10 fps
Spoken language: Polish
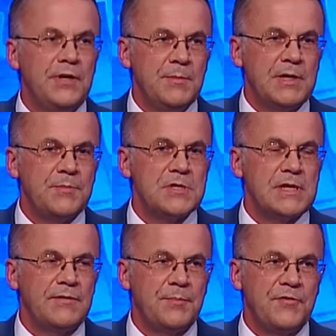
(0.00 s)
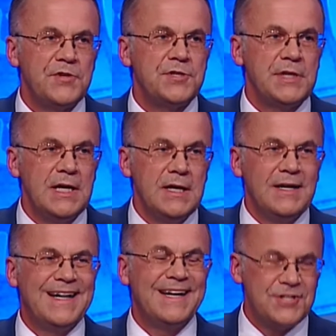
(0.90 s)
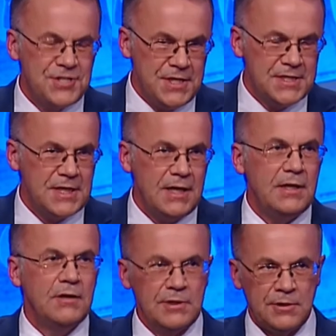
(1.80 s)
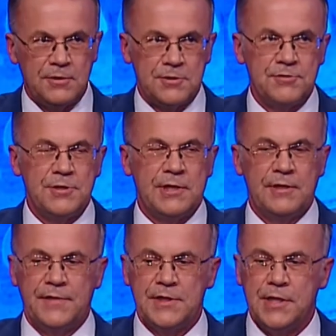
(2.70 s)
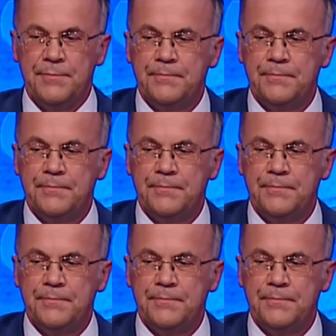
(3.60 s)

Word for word: filmy na podstawie powieści herezińskiej i one dotyczą średniowiecza.